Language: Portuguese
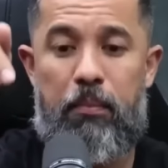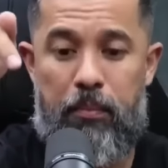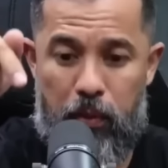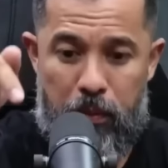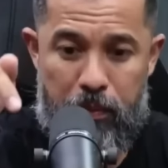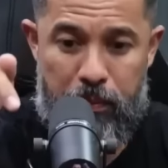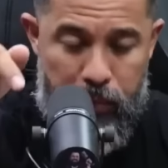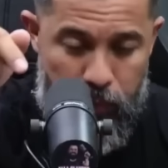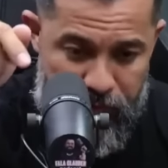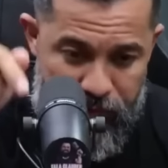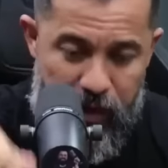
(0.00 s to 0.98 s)
para
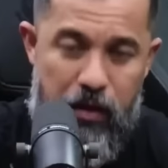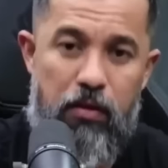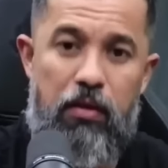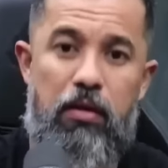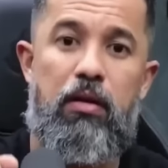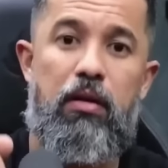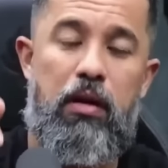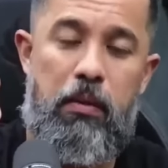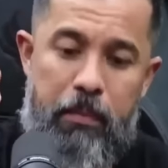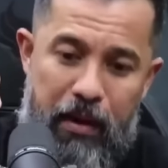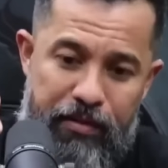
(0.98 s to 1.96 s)
o filho
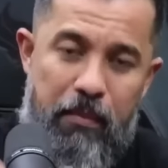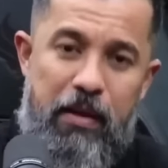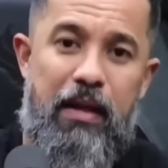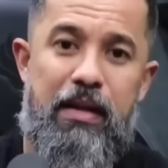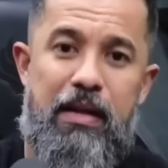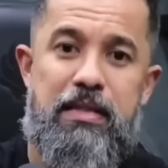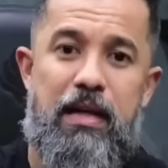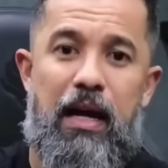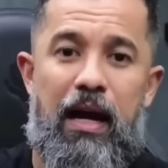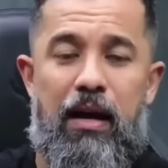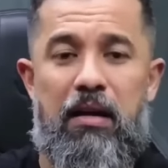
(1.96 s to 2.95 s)
e para a família desse
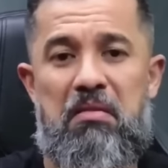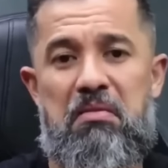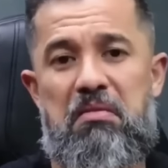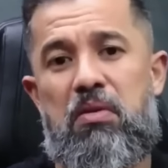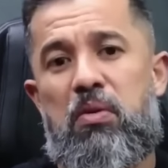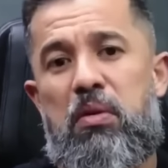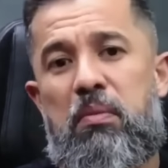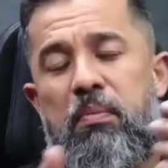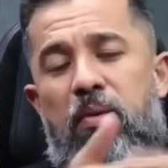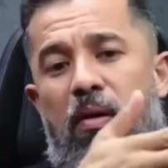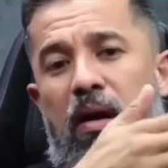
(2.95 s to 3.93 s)
cara, não
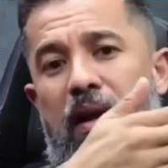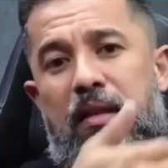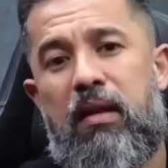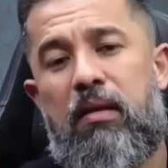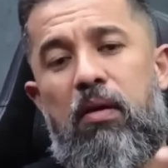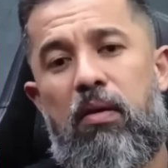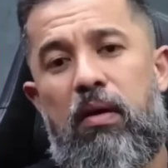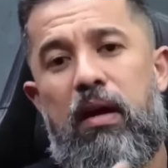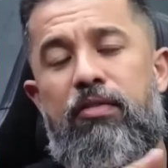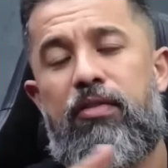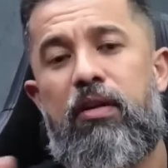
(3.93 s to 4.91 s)
importa, irmão,
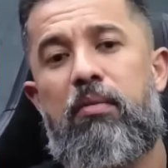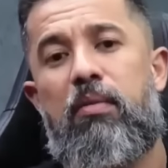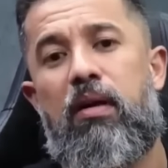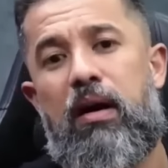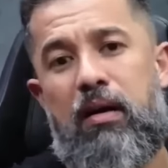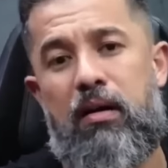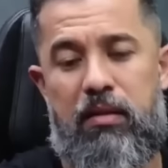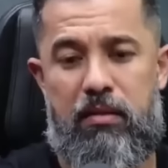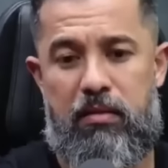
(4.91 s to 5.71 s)
ele foi embora.